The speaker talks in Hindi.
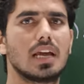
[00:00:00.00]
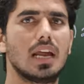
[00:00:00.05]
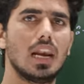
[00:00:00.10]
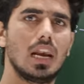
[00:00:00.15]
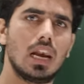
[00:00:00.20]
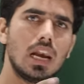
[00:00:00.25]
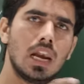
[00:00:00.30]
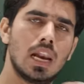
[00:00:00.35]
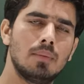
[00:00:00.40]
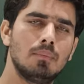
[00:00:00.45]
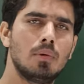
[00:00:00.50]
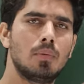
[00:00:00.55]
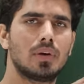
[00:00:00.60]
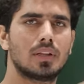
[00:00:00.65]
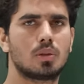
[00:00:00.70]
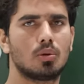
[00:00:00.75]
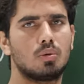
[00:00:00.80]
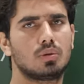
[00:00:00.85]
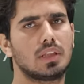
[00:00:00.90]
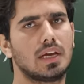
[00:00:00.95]
के
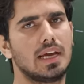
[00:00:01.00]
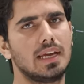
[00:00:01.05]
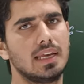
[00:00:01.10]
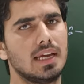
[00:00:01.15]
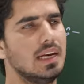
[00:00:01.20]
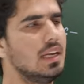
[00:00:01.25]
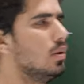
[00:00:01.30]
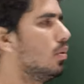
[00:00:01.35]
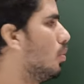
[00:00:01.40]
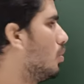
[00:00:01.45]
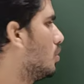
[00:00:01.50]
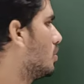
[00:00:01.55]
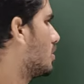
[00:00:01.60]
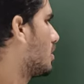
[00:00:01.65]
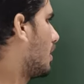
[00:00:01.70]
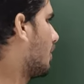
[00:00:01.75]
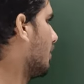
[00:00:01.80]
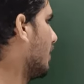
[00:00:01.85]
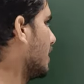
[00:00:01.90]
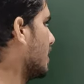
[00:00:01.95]
लंबवत होता है यानी उस
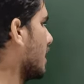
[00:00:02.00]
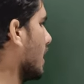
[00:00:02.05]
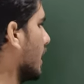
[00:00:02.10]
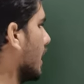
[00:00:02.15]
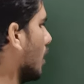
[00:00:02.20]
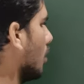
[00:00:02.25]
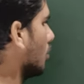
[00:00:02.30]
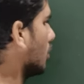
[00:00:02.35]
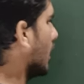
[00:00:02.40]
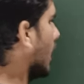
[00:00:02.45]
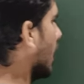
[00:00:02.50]
सरफेस के क्या होता